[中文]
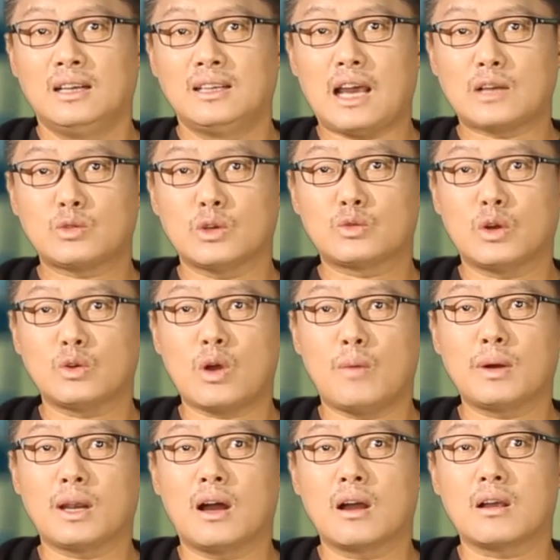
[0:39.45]
纳粹宣
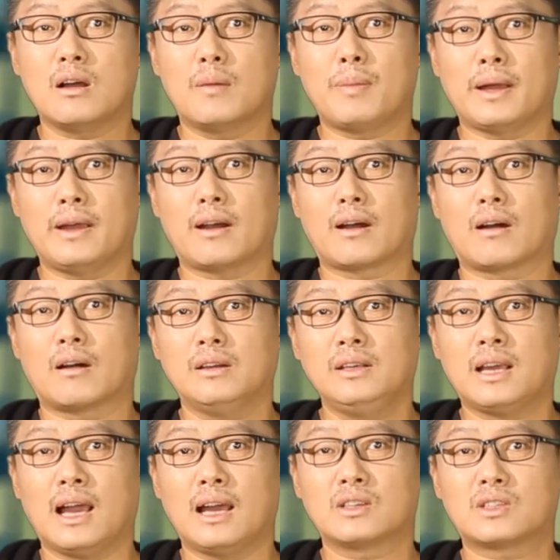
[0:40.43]
传部长葛培
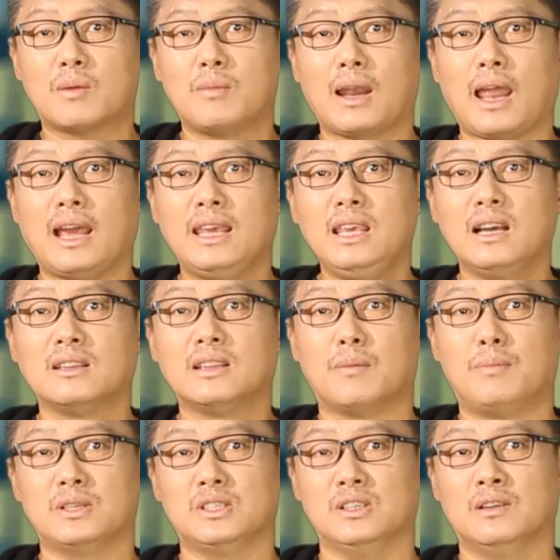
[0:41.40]
尔一看这么来硬
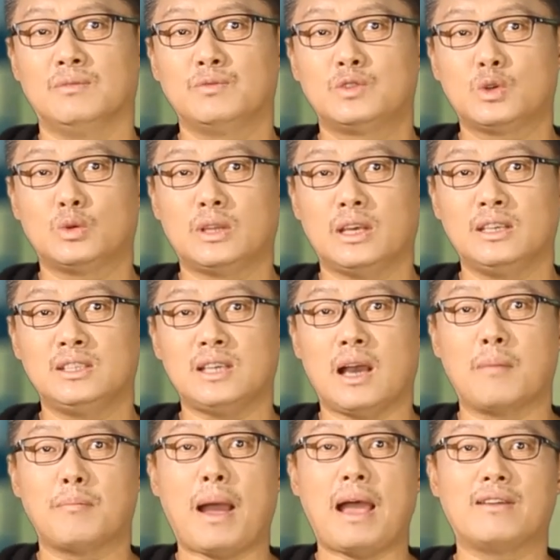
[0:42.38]
的不行，就得
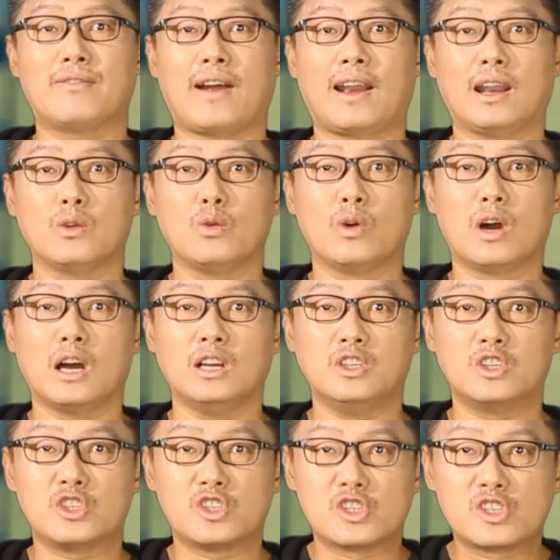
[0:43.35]
想办法呢，用
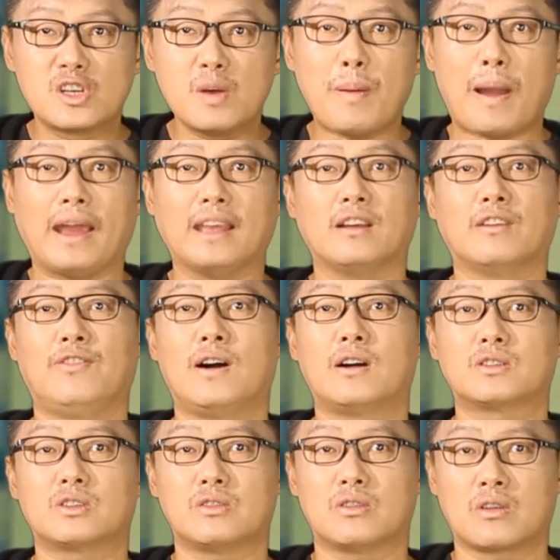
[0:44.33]
很直白的
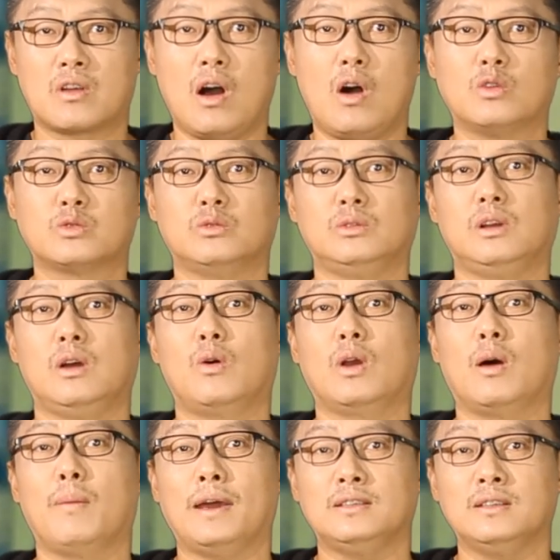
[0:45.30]
方式告诉德
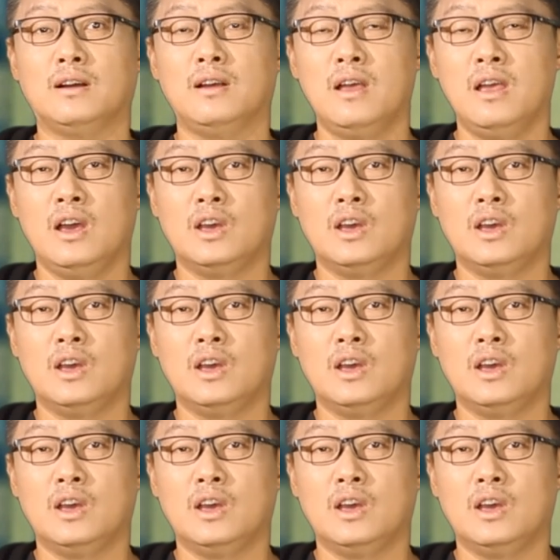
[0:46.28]
国老百姓，